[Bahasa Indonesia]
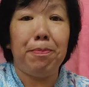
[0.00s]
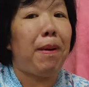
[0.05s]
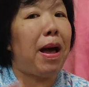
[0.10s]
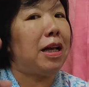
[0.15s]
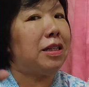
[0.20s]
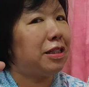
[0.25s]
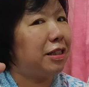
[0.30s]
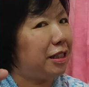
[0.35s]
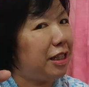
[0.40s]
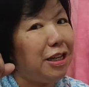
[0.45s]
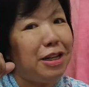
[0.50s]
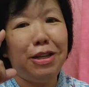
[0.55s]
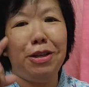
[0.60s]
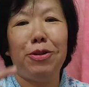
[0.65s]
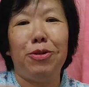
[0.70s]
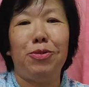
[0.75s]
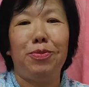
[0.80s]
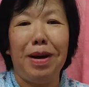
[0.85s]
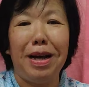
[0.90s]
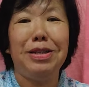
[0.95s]
pasti di
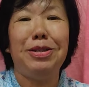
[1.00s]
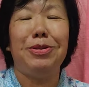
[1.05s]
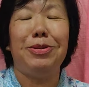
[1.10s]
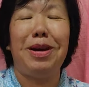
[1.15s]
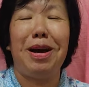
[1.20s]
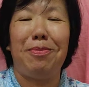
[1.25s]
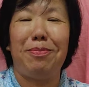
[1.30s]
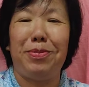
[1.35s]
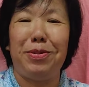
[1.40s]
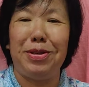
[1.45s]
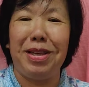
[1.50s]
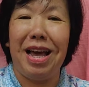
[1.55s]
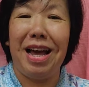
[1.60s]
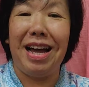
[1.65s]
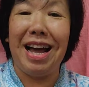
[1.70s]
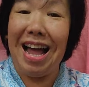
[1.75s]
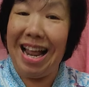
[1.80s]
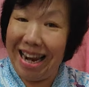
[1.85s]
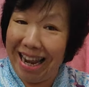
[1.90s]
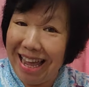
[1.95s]
rumah juga punya
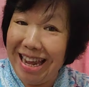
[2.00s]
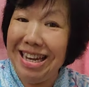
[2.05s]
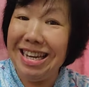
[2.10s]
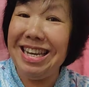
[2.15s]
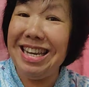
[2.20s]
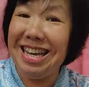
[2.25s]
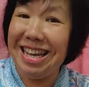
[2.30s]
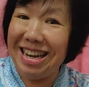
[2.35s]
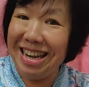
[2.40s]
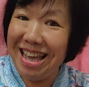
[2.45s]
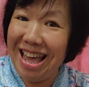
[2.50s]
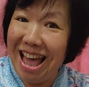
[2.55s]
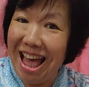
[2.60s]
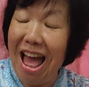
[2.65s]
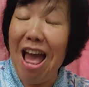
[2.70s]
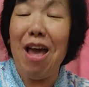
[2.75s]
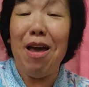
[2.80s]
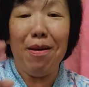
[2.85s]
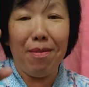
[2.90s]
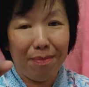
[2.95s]
kalender ya.
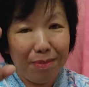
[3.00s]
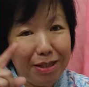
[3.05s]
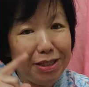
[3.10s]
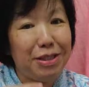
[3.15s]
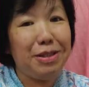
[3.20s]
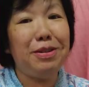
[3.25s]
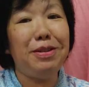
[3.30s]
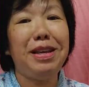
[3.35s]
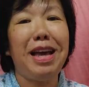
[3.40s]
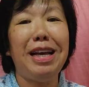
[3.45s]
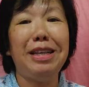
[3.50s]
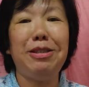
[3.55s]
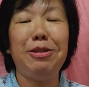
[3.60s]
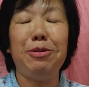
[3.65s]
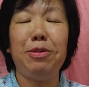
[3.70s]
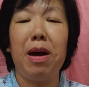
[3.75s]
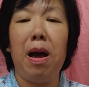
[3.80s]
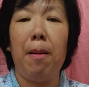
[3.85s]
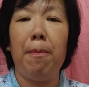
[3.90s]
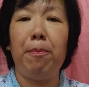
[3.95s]
Miss Yulia
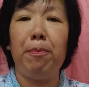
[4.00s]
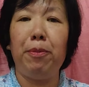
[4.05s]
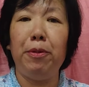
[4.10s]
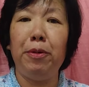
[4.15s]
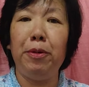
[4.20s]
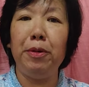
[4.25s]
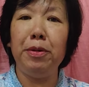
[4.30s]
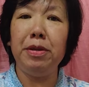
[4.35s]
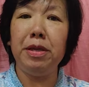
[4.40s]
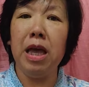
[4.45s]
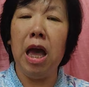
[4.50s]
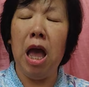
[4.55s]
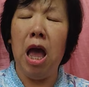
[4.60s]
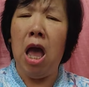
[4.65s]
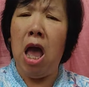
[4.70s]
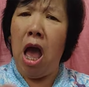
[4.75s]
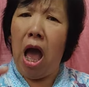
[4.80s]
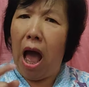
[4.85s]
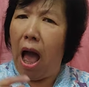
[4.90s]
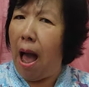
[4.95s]
juga punya.
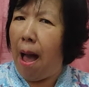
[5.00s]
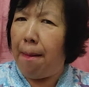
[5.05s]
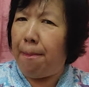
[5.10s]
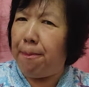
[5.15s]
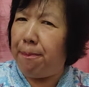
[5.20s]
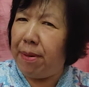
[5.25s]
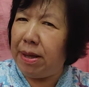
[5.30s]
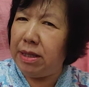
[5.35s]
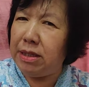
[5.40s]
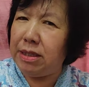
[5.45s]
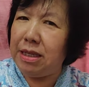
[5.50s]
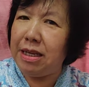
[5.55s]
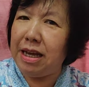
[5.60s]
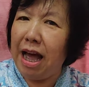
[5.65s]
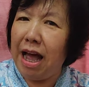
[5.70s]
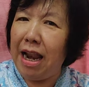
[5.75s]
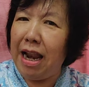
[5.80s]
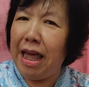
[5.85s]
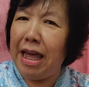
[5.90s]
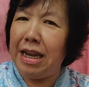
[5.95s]
Apa sih
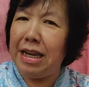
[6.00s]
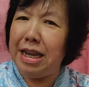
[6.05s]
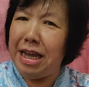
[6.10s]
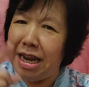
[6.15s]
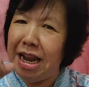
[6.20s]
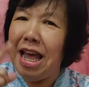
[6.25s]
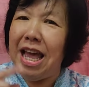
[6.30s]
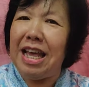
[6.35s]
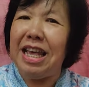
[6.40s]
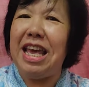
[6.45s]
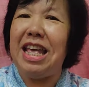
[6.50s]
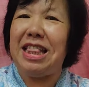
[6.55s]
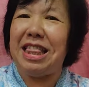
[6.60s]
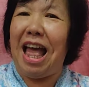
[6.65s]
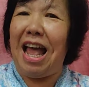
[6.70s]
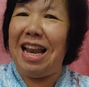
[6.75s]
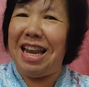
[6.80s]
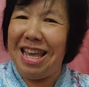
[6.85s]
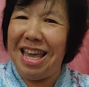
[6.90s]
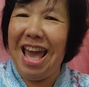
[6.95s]
kalender?
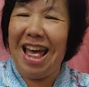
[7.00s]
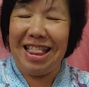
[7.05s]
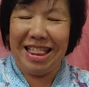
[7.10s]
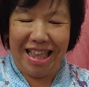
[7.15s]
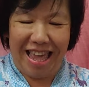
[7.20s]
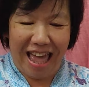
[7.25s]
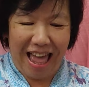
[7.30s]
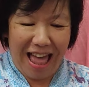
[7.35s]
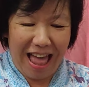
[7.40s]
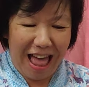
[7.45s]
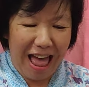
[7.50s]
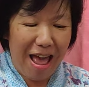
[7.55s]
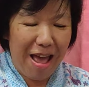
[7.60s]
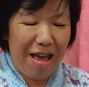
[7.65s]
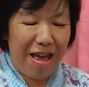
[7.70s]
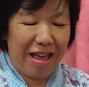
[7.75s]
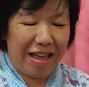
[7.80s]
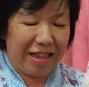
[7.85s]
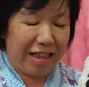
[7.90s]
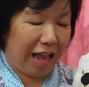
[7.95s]
Kita lihat ya.
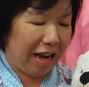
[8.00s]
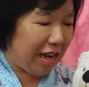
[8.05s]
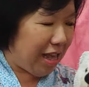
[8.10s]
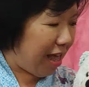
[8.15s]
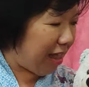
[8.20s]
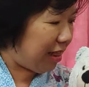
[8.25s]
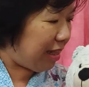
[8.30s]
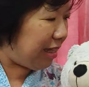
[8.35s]
Kita lihat